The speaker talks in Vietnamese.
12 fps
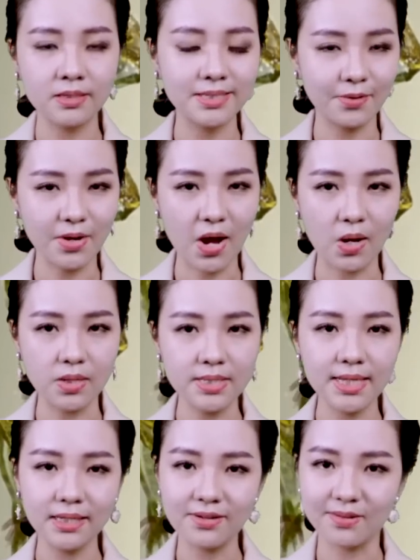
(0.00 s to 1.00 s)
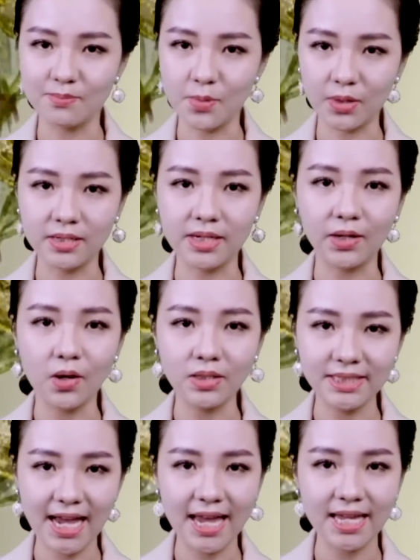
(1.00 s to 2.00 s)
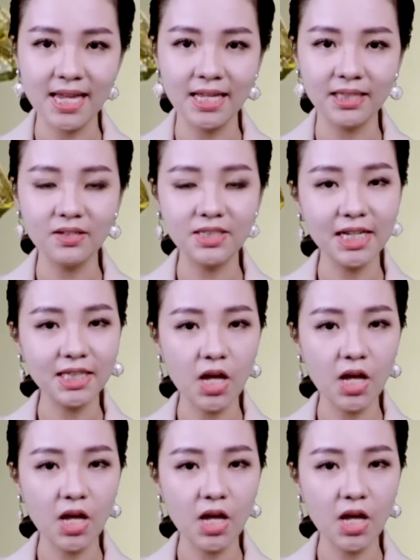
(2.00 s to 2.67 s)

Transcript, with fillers: Sau đó sinh được một người con trai tư chất